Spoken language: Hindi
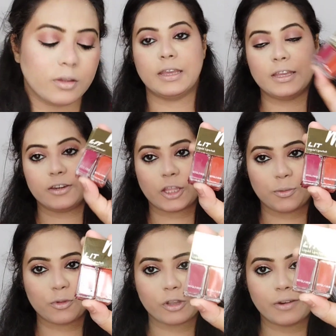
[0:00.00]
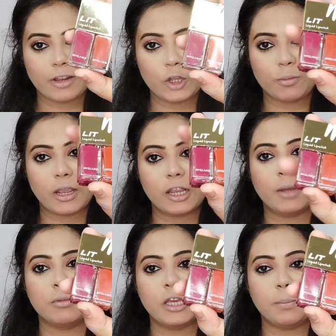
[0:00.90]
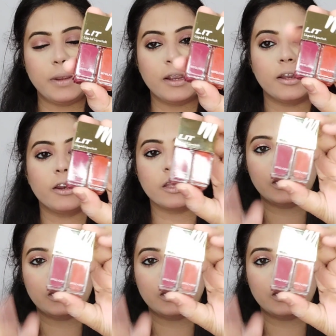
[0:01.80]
वाली हम माइग्लैम की पिंक कलर की लिपस्टिक जो